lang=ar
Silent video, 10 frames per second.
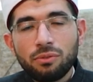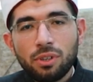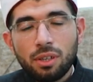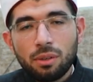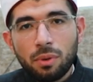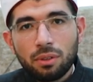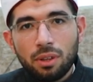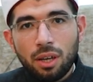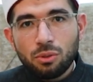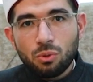في
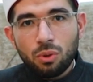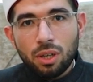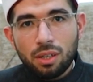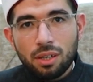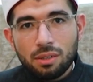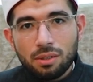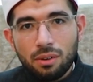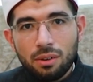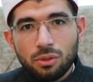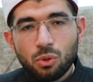مطلع سورة
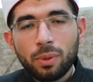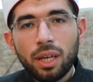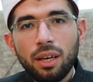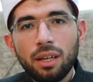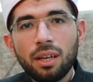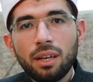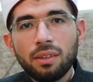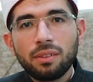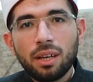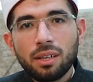الإسراء سبحان
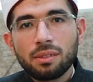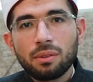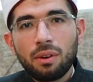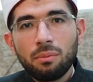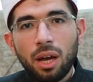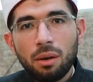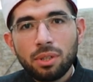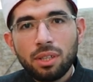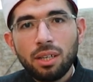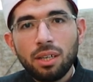الذي أسرى
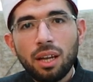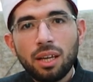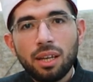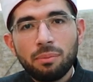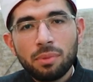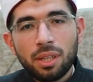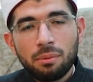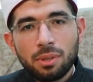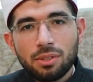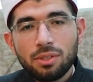بعبده ليلا من
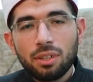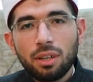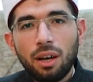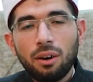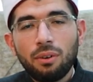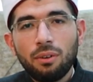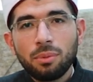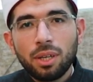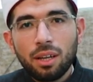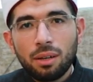المسجد
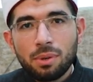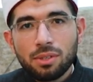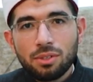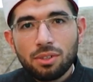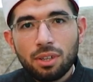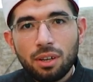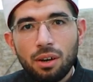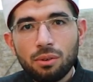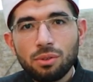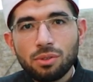الحرام إلى المسجد
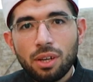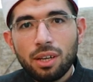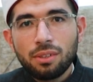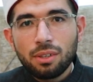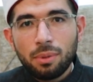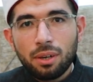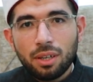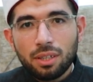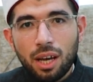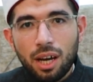الأقصى الذي
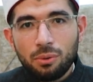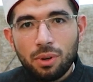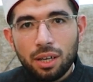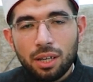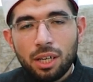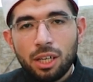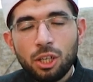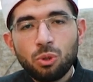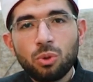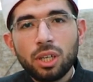باركنا حوله
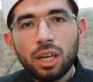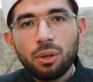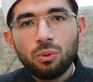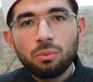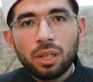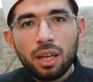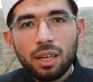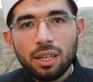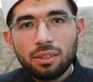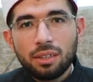لنريه من
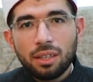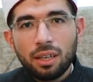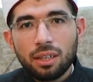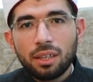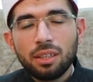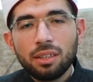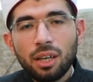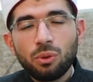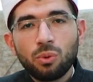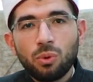آياتنا
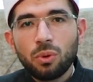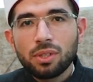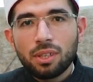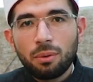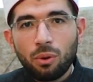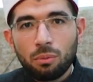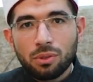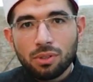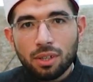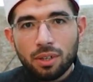إنه هو السميع
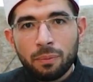البصير